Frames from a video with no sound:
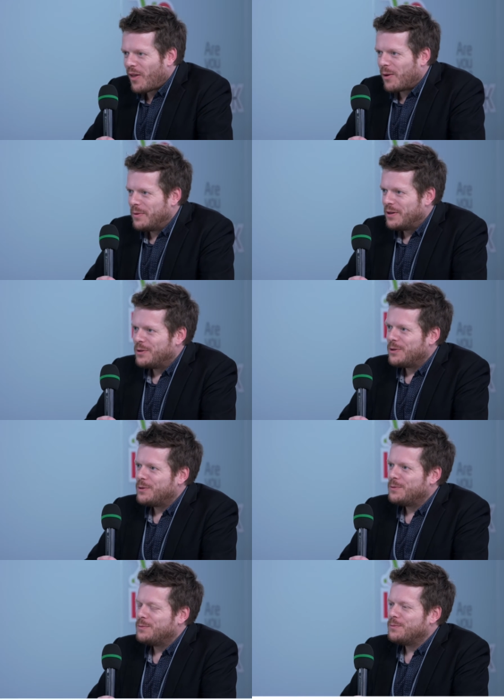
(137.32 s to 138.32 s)
Mais
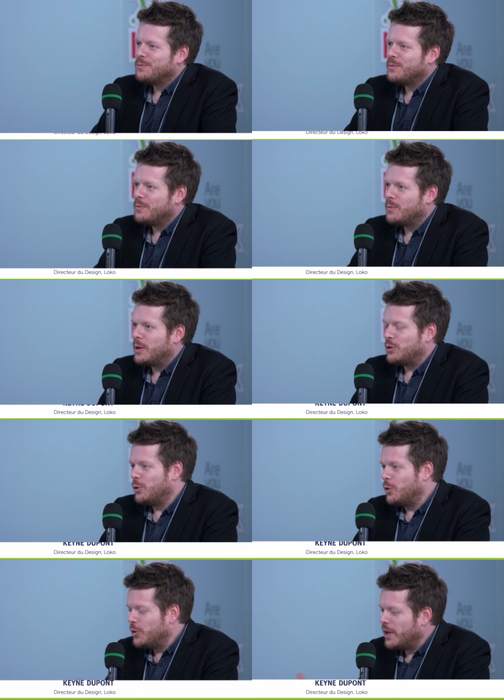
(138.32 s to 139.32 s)

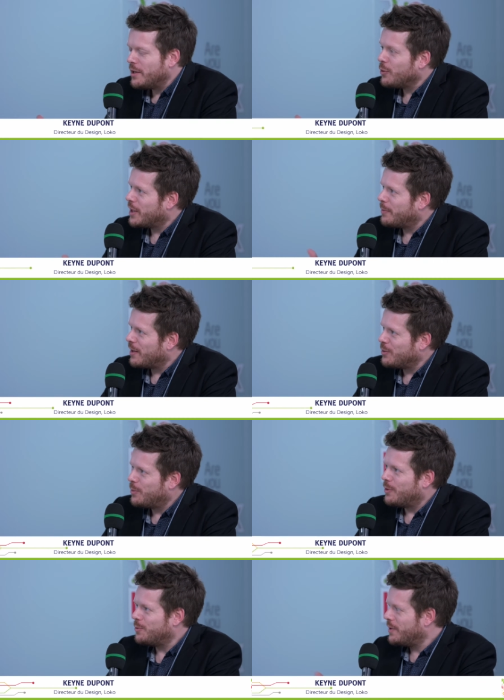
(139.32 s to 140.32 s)
le, dernier en date, par
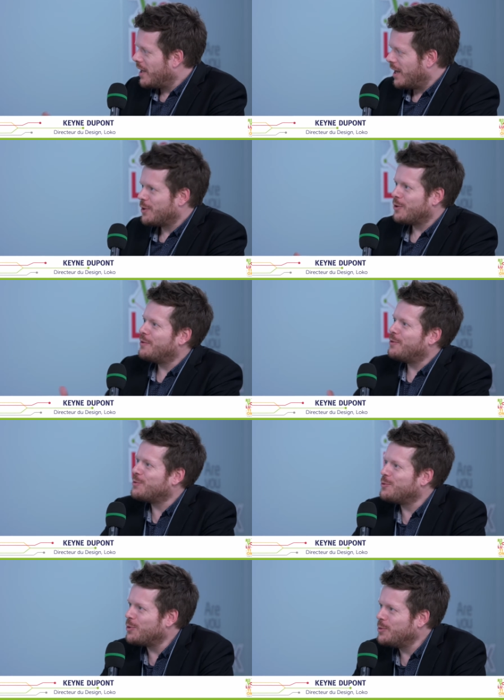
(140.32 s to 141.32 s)
exemple, on est à Cœur
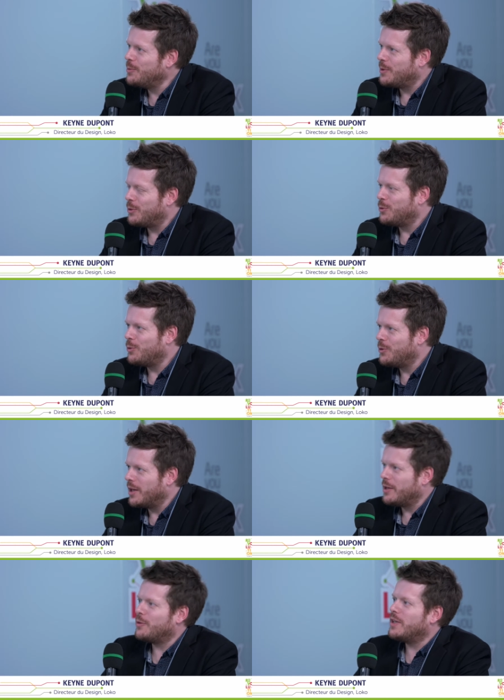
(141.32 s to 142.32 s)
Défense aujourd'hui. Le,
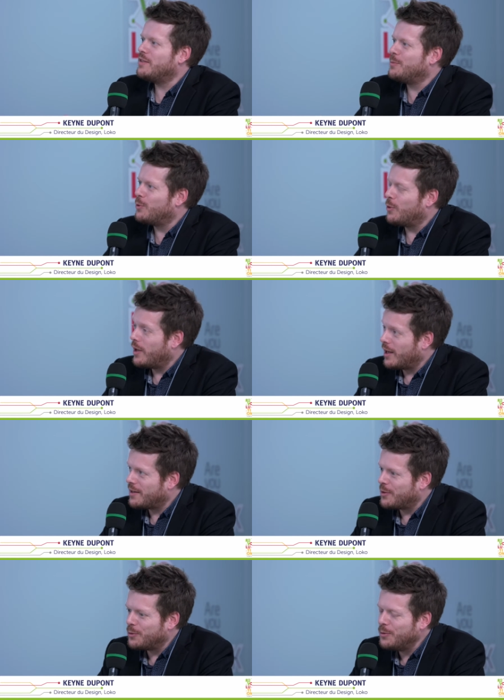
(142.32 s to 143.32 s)
dernier en date, c'est pour
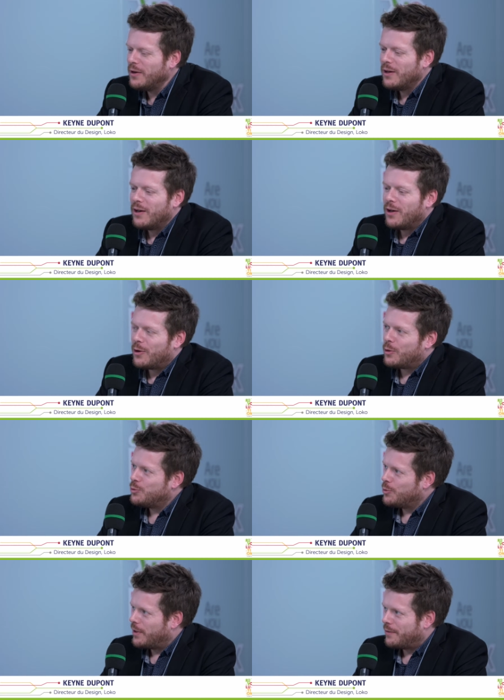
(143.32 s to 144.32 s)
RTE, où
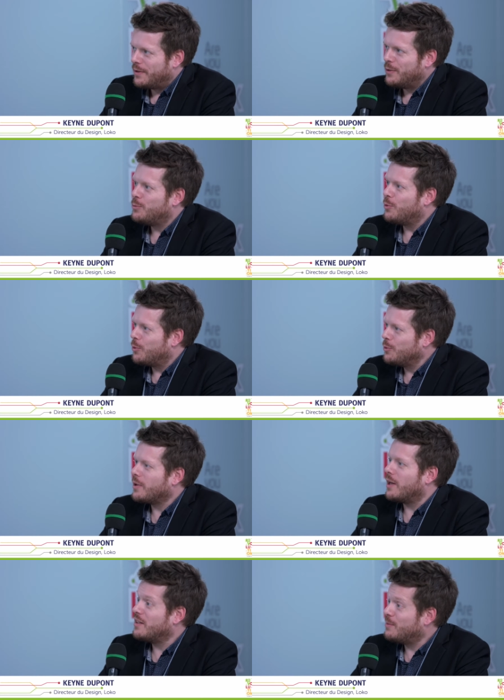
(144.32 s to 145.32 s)
on a fait pour eux
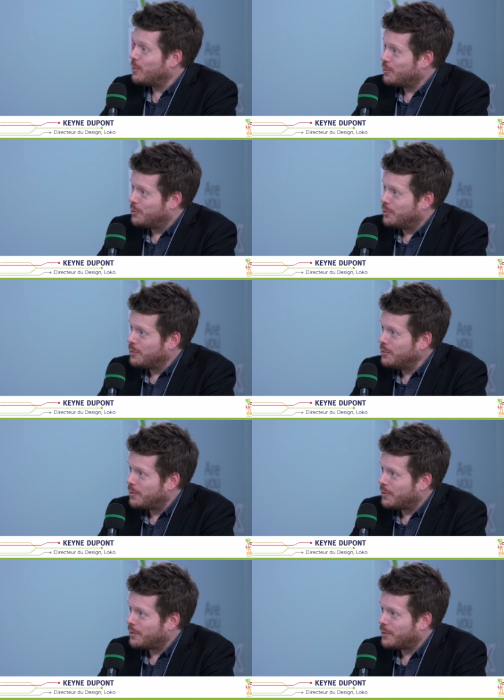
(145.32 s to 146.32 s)
donc un Explore Studio.
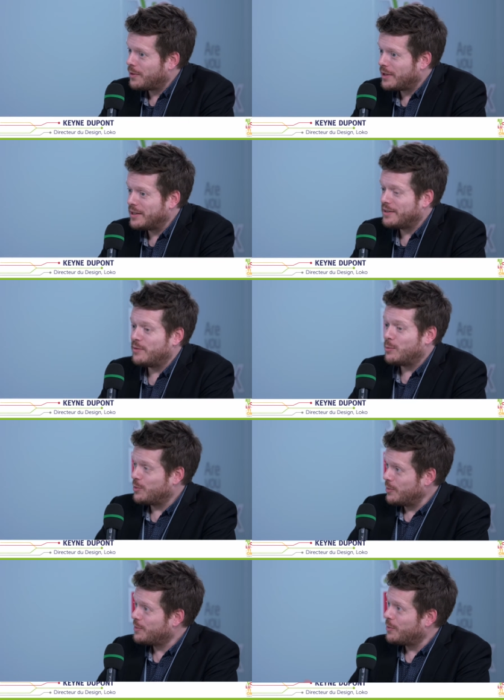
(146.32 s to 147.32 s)
et ils avaient
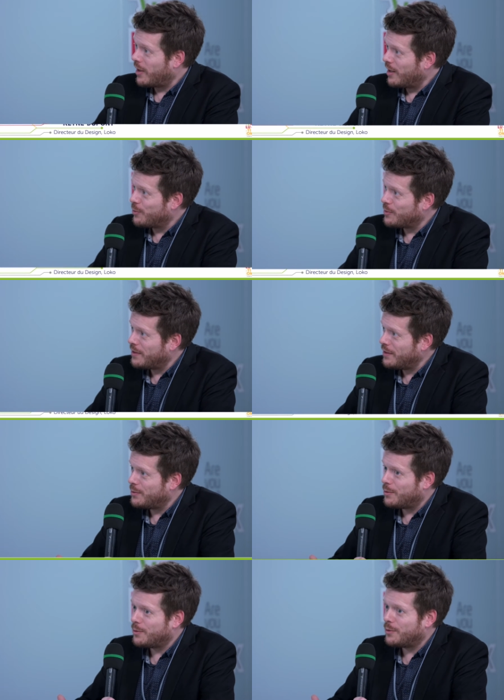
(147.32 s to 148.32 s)
besoin de se réinventer,
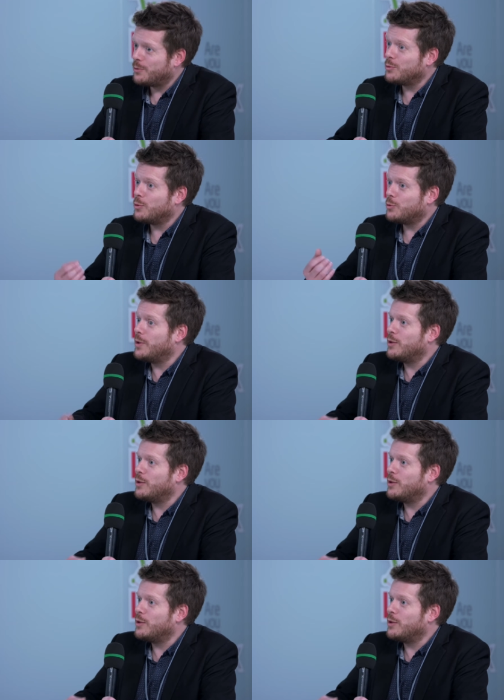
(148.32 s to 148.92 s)
ou en tout cas